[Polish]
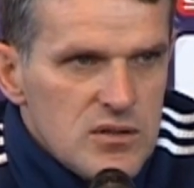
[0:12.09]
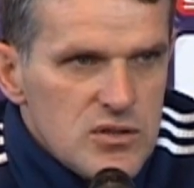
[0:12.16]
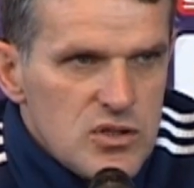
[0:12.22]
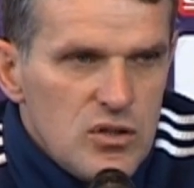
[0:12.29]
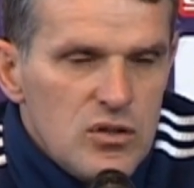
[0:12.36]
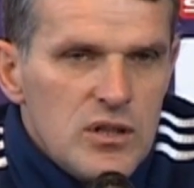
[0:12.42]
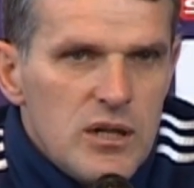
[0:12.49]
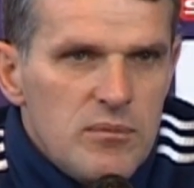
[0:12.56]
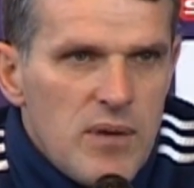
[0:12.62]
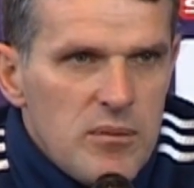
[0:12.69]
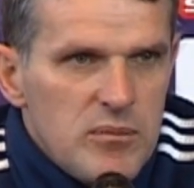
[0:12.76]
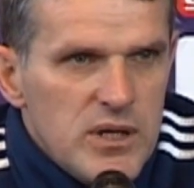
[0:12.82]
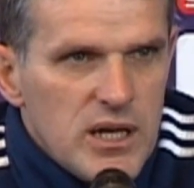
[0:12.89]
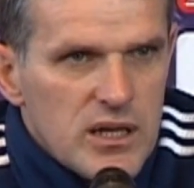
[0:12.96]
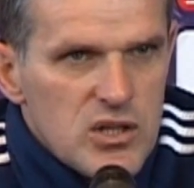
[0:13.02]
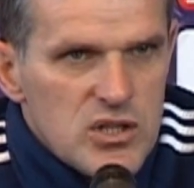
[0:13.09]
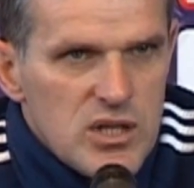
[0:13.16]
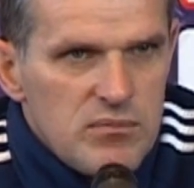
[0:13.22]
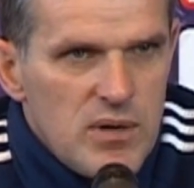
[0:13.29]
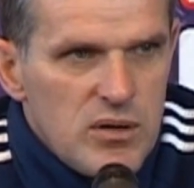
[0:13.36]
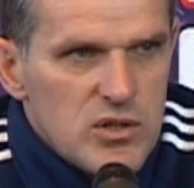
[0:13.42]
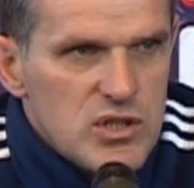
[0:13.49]
ciągle mamy jakieś
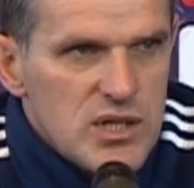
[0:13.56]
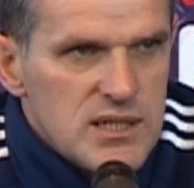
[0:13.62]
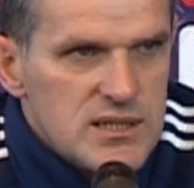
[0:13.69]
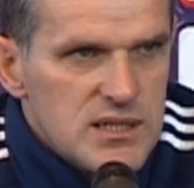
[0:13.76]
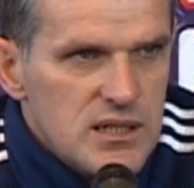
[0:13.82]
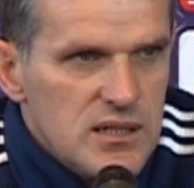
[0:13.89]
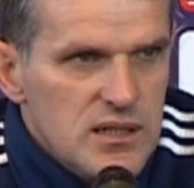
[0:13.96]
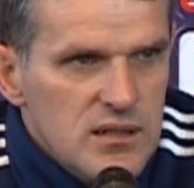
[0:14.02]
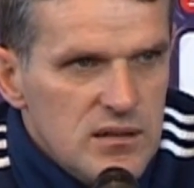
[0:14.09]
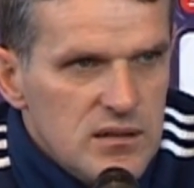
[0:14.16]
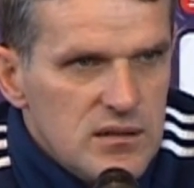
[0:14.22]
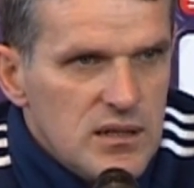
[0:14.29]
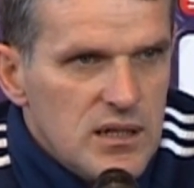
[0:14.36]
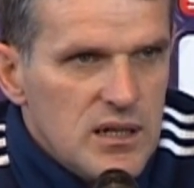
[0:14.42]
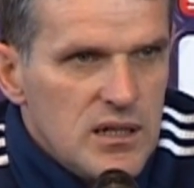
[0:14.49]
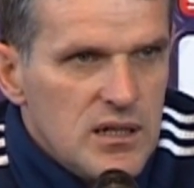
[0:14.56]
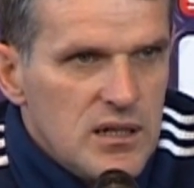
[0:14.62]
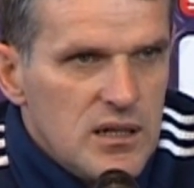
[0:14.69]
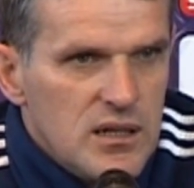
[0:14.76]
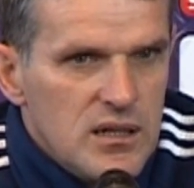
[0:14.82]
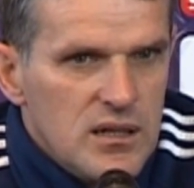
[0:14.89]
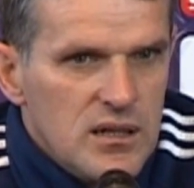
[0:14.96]
tam małe szanse
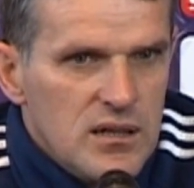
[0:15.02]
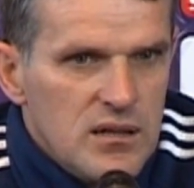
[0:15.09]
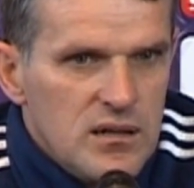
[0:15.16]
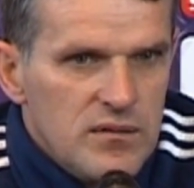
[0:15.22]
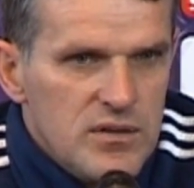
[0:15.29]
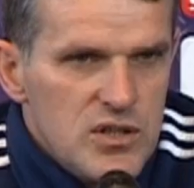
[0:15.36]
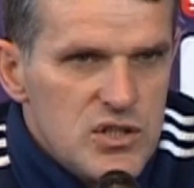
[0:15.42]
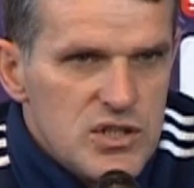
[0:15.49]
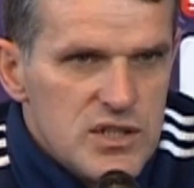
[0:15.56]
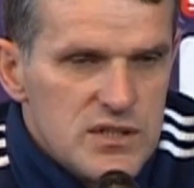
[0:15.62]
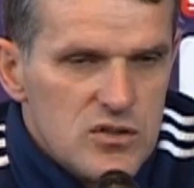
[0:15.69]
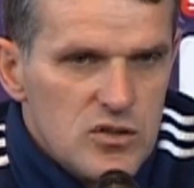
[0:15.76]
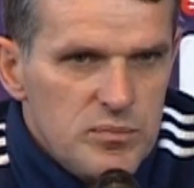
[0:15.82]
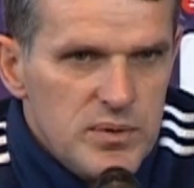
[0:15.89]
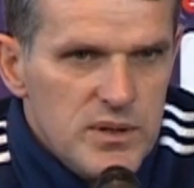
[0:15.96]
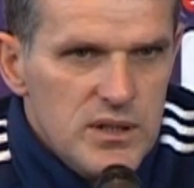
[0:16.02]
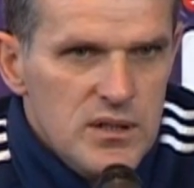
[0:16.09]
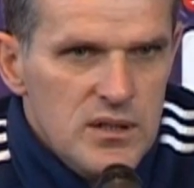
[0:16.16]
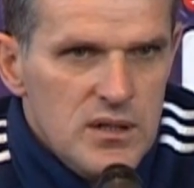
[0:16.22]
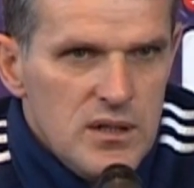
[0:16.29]
na wyjście z grupy